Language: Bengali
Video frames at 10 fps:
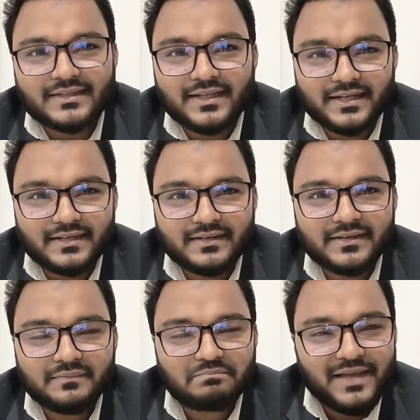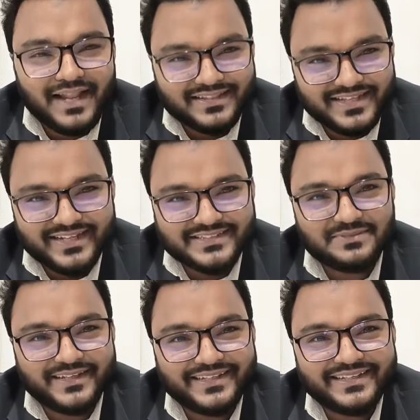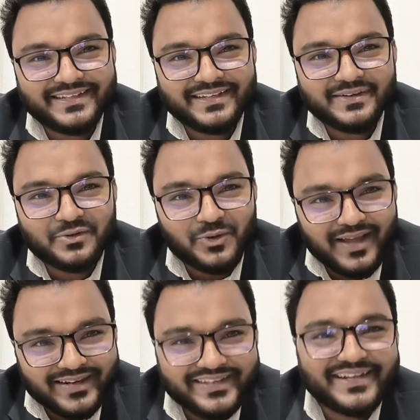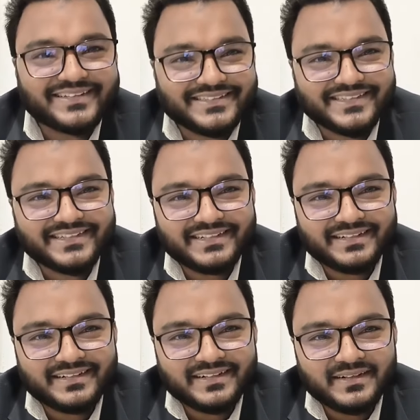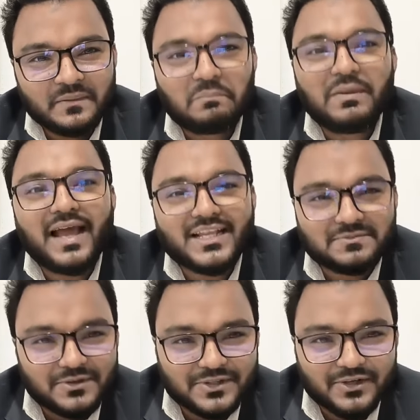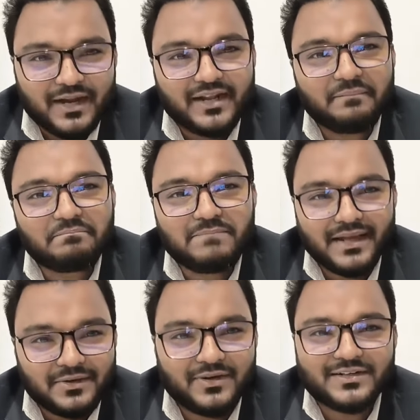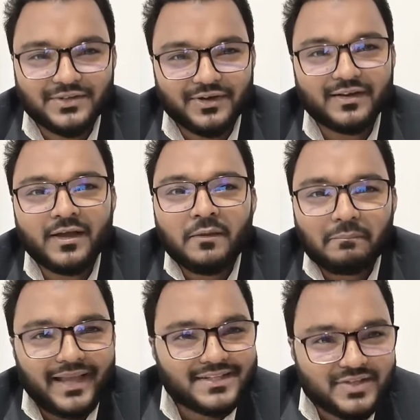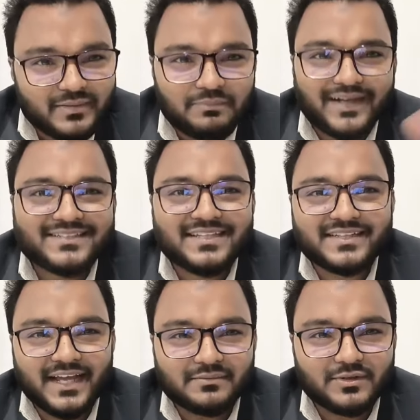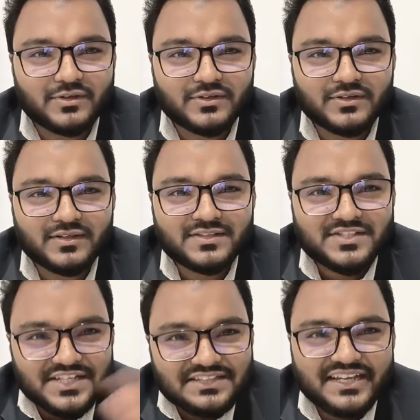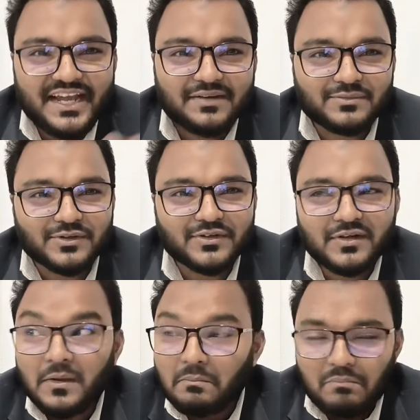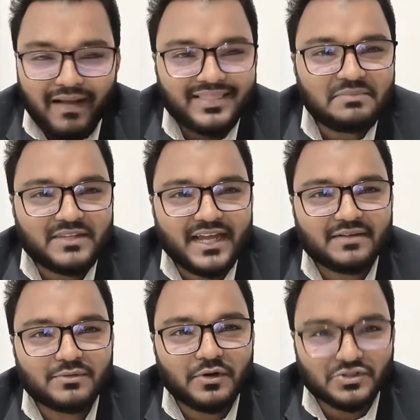কাটাতারের বেড়া দিয়ে রাখছে ভাই খোলা আর কি রাখছে পেঁয়াজ বন্ধ করবে আরে কলের দল পেঁয়াজ তো আমরা পাকিস্তান থেকে আনবো চীন থেকে আনবো মালদ্বীপ থেকে